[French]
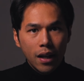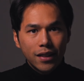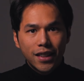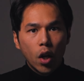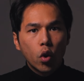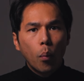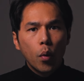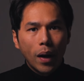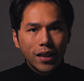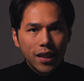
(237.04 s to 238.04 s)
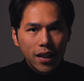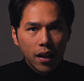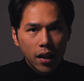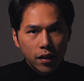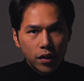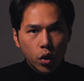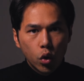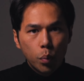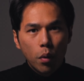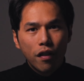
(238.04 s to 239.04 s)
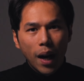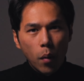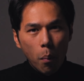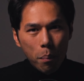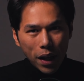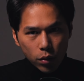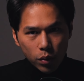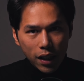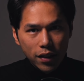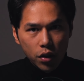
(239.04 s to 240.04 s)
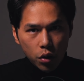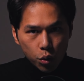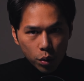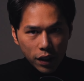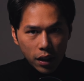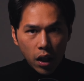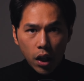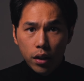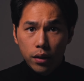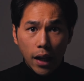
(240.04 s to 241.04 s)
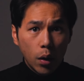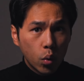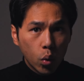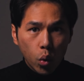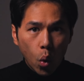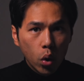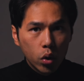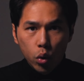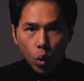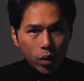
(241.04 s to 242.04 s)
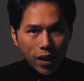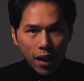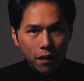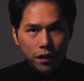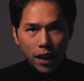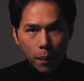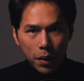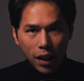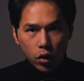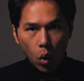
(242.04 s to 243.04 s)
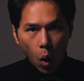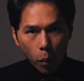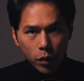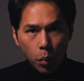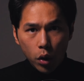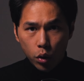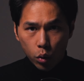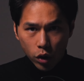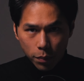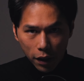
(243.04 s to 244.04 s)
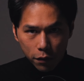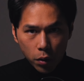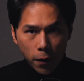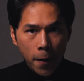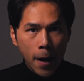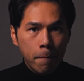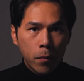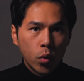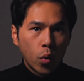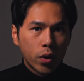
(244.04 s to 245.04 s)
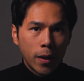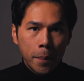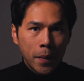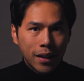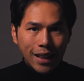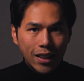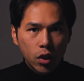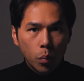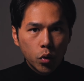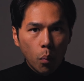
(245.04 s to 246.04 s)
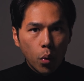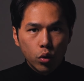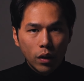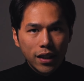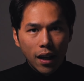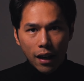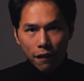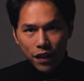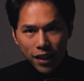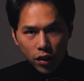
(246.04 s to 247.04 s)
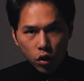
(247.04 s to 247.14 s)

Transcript: Ce qui est encore plus pratique, c'est que tu peux vraiment personnaliser ce suivi tu as le contrôle total via l'application HubSpot sur ton smartphone. Donc, tu as des options pour choisir la vitesse